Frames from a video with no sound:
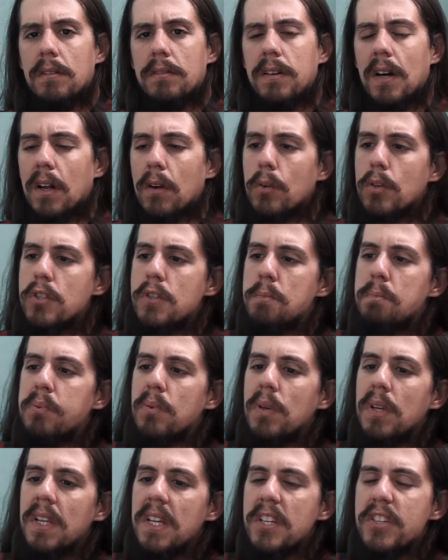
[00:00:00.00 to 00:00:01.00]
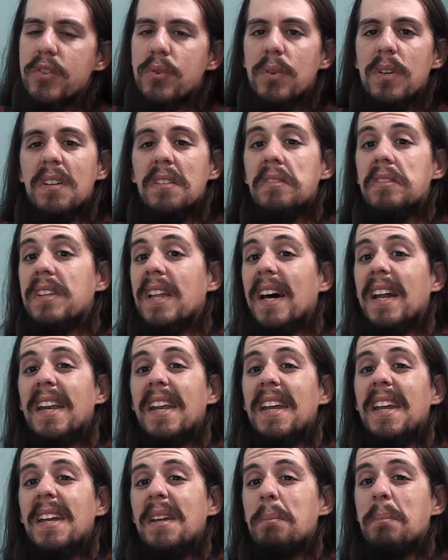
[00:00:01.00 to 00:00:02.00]
Falou de político que não tá
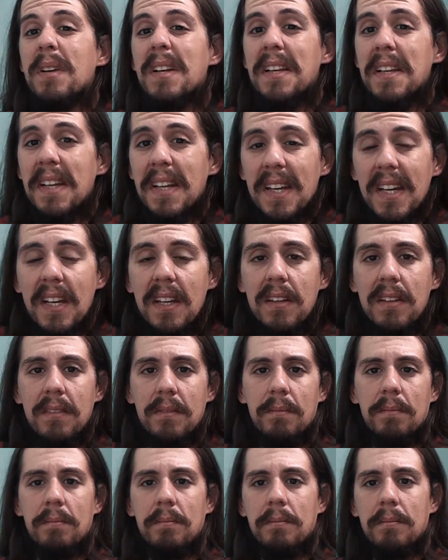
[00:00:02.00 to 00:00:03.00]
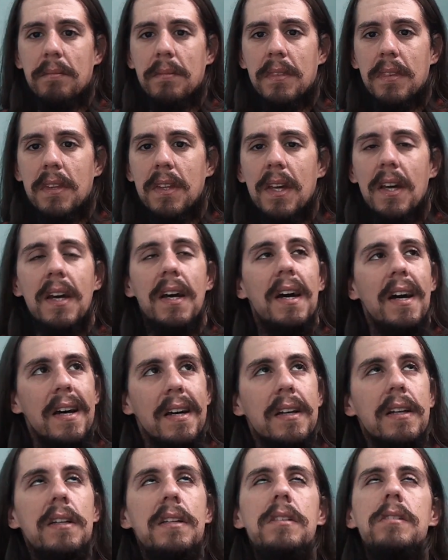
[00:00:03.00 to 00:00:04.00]
nem aí pra ninguém. Que
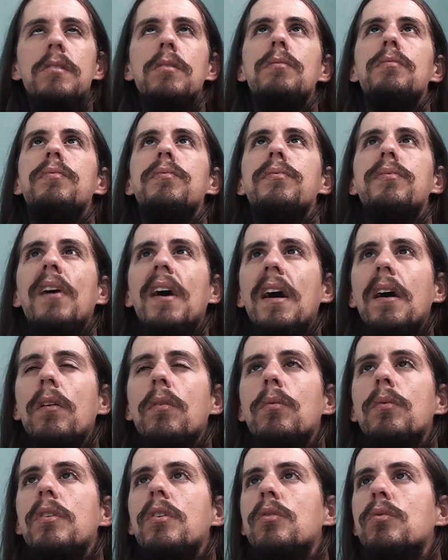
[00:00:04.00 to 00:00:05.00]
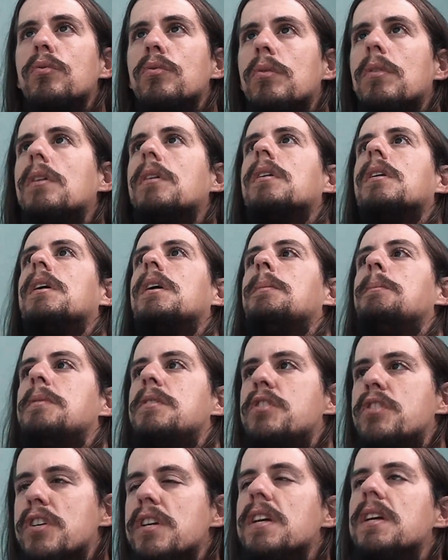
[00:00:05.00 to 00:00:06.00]
cara, isso eu falo e eu torno a
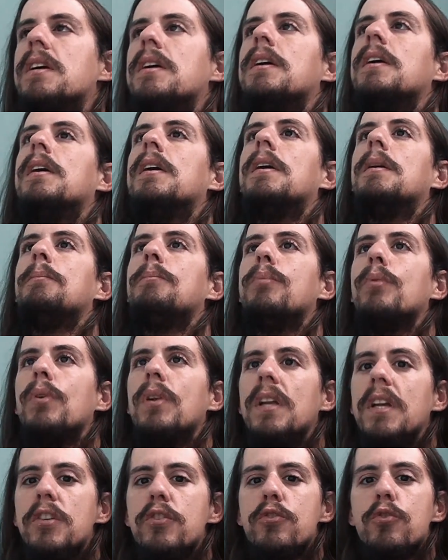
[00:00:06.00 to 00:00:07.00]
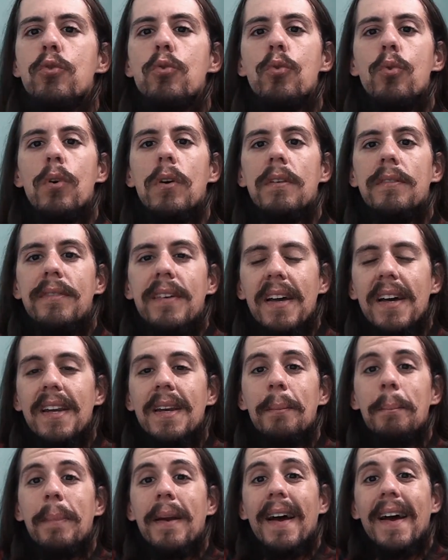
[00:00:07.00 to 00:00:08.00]
repetir. Político
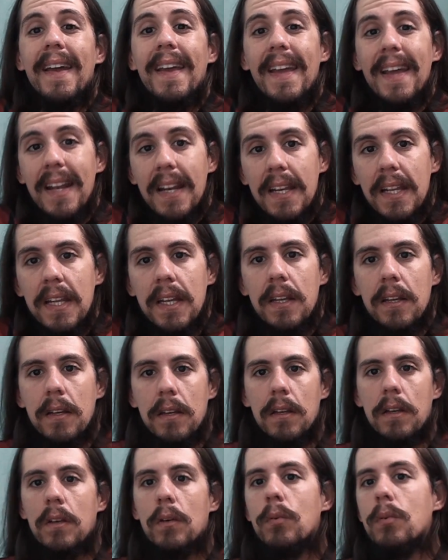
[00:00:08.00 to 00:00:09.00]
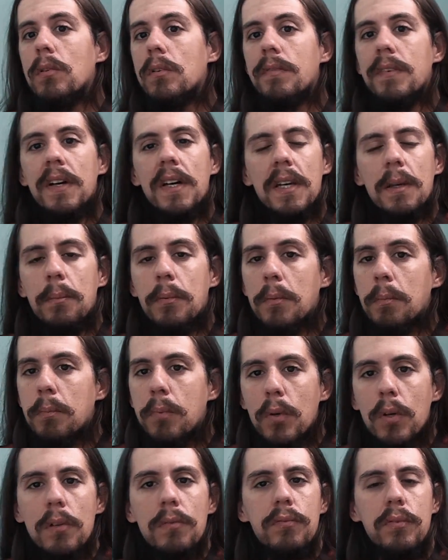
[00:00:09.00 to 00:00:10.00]
governa pra ele, ele não governa pro
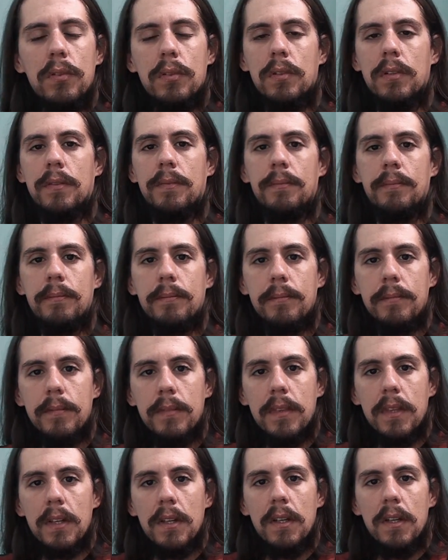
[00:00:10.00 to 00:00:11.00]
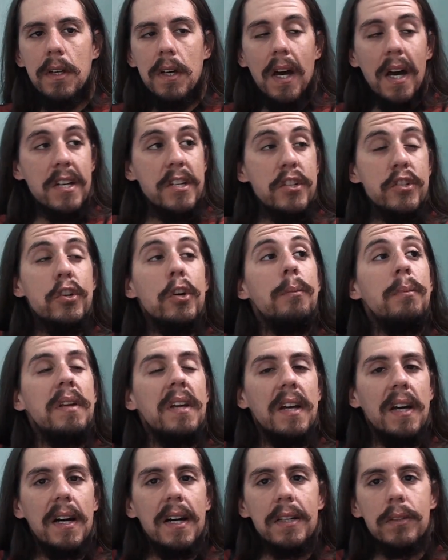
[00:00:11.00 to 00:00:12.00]
povo. A gente é
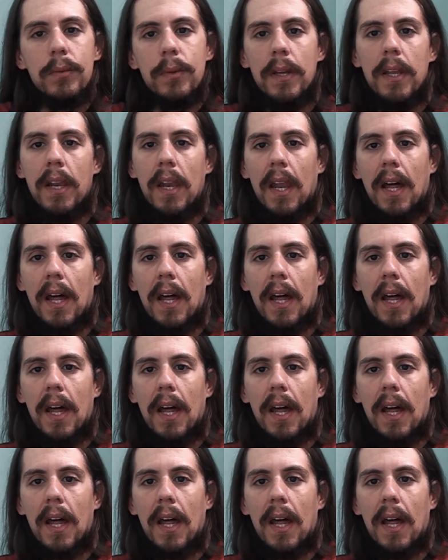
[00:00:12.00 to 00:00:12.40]
obrigado a ir